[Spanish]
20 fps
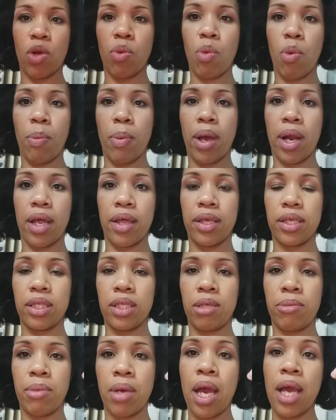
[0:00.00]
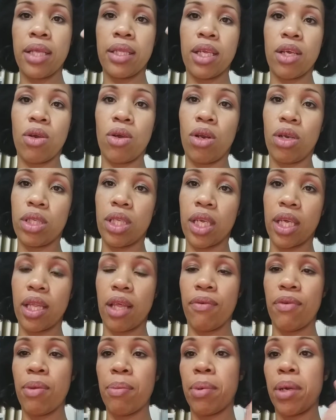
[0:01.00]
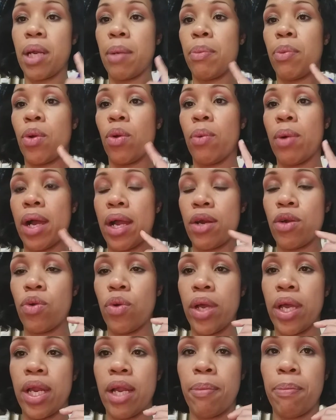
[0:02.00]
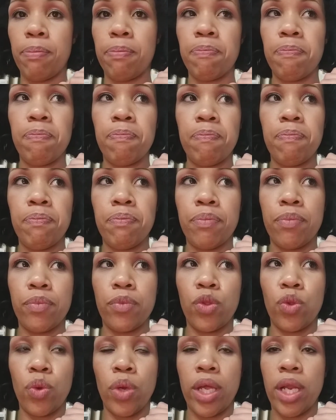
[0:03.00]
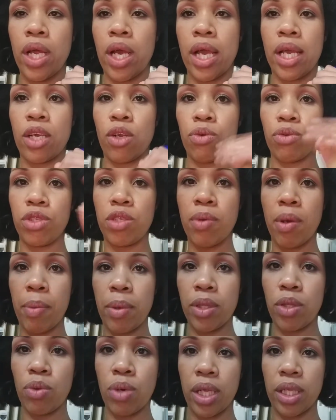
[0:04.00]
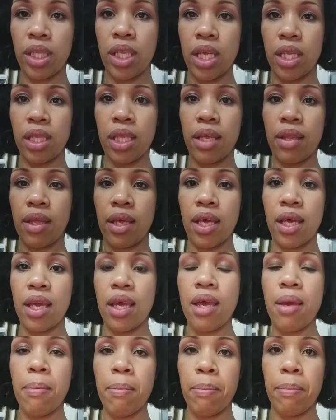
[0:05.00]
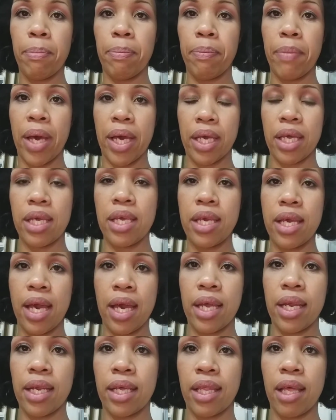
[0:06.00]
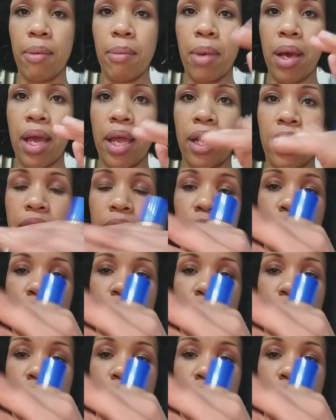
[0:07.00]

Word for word: como para decirme, ah, este color te queda bien para probar. No era no era exclusivamente una tienda de maquillaje nada más, era de